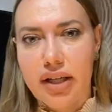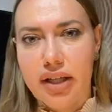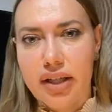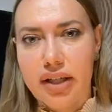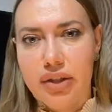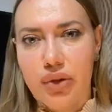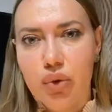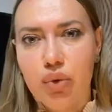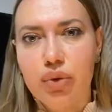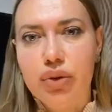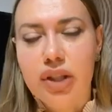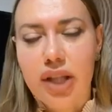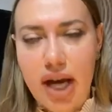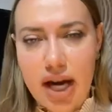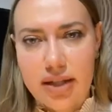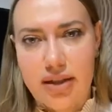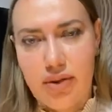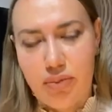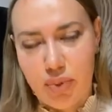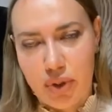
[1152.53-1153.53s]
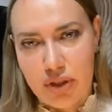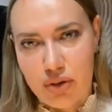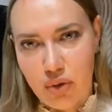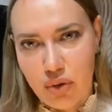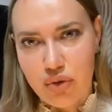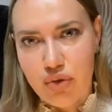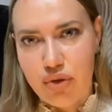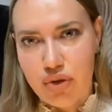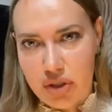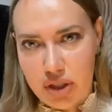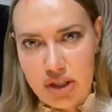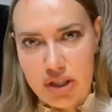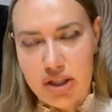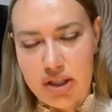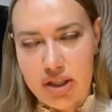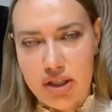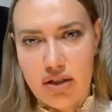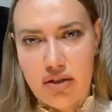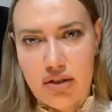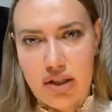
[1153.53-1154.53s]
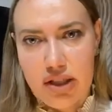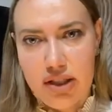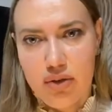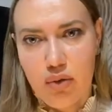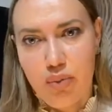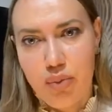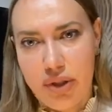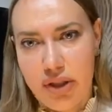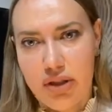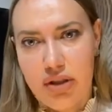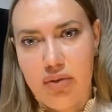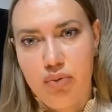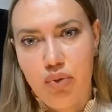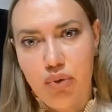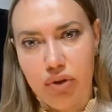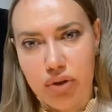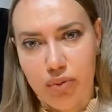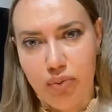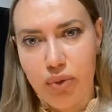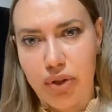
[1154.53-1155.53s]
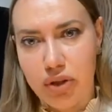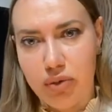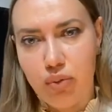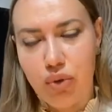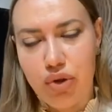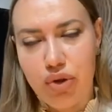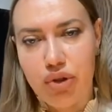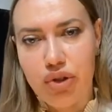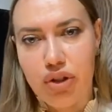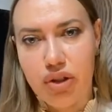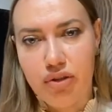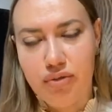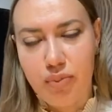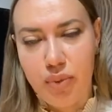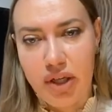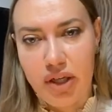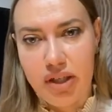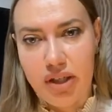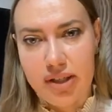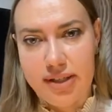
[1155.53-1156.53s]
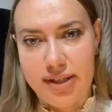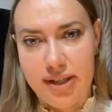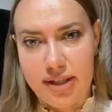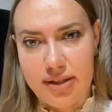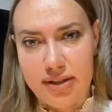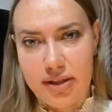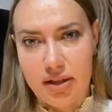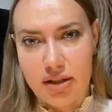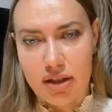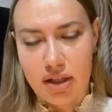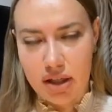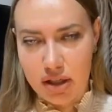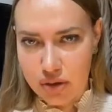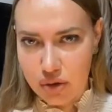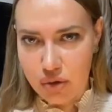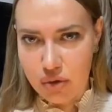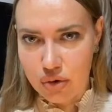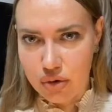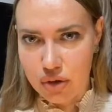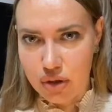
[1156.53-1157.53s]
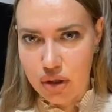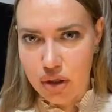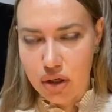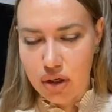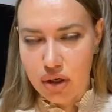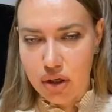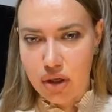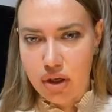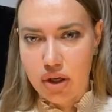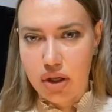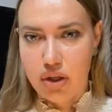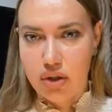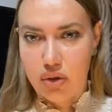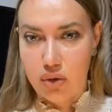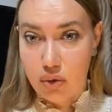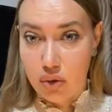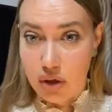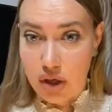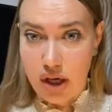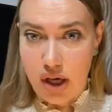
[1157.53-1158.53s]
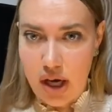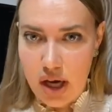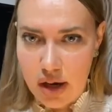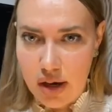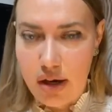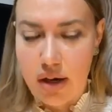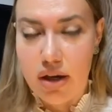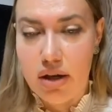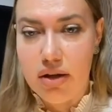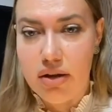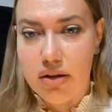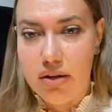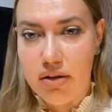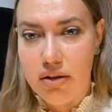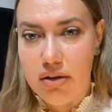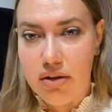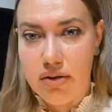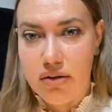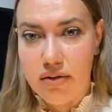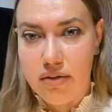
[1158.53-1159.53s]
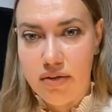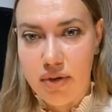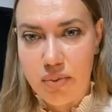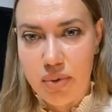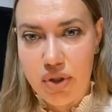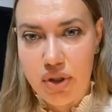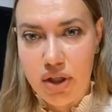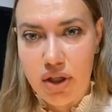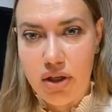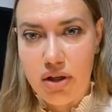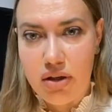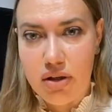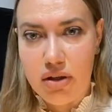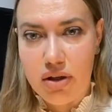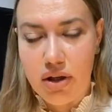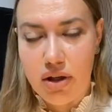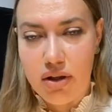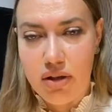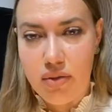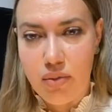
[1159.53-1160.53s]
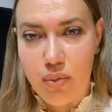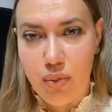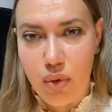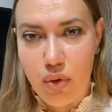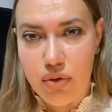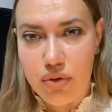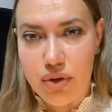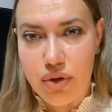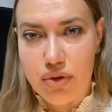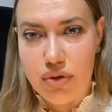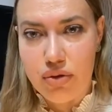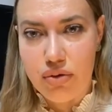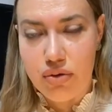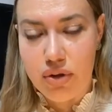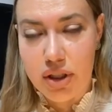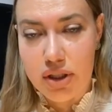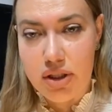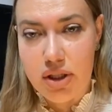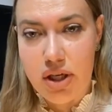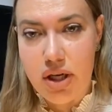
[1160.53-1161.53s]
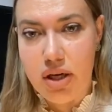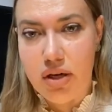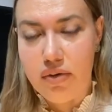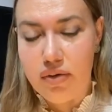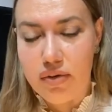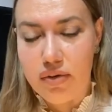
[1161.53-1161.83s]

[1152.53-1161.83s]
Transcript: ну, надо продолжить, они делали, но при этом у них были мужчины в приоритете, хорошо. Но ну, а вообще полностью, хотя,